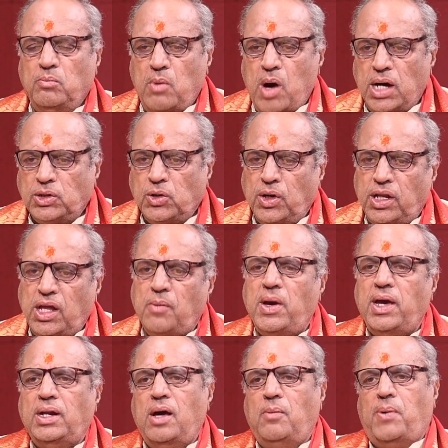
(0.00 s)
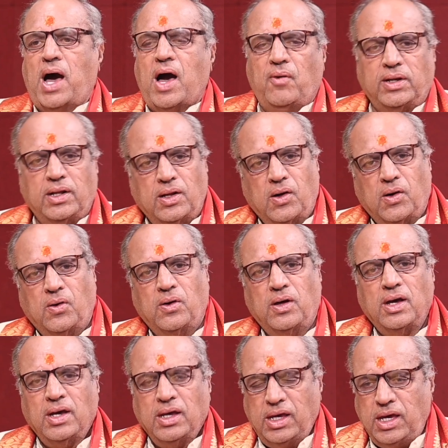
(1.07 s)
మాధుర్యమైన భావనలో
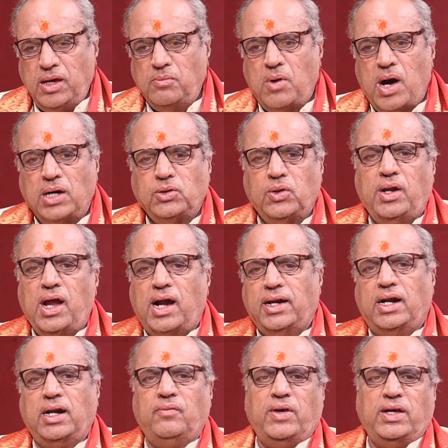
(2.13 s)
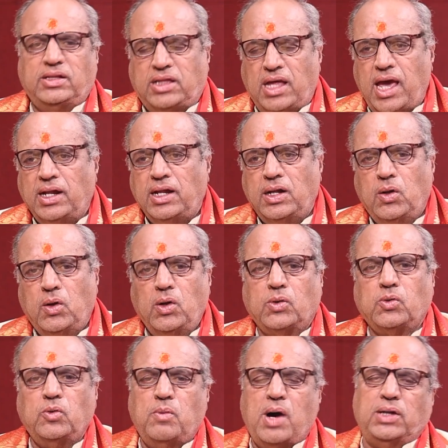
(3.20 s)
ఈ మాధురి అడగడమే
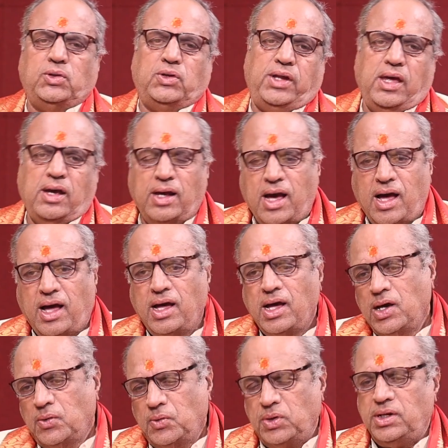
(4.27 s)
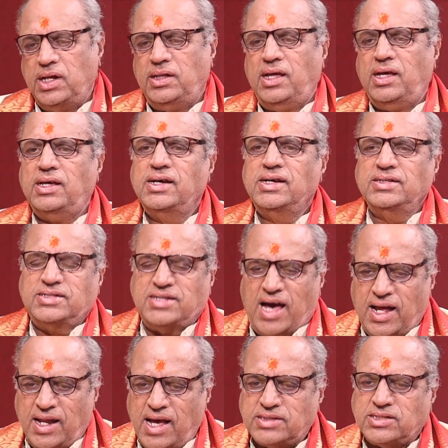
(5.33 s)
తేనెలొలుకు మాధుర్యంగా ఉన్నది
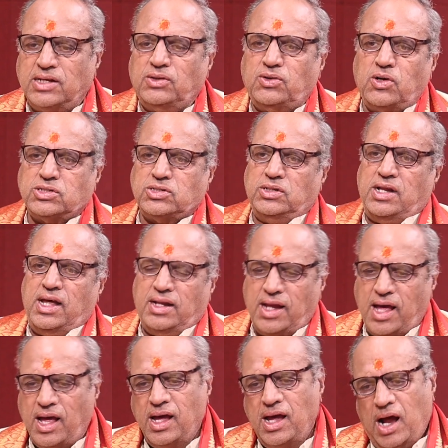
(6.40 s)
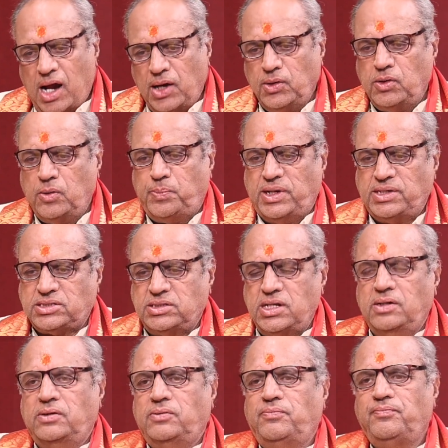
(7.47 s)
చాలా సంతోషం నాన్న అడుగు
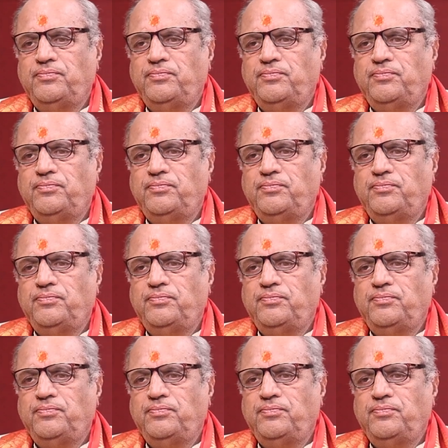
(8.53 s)
ప్రశ్నలు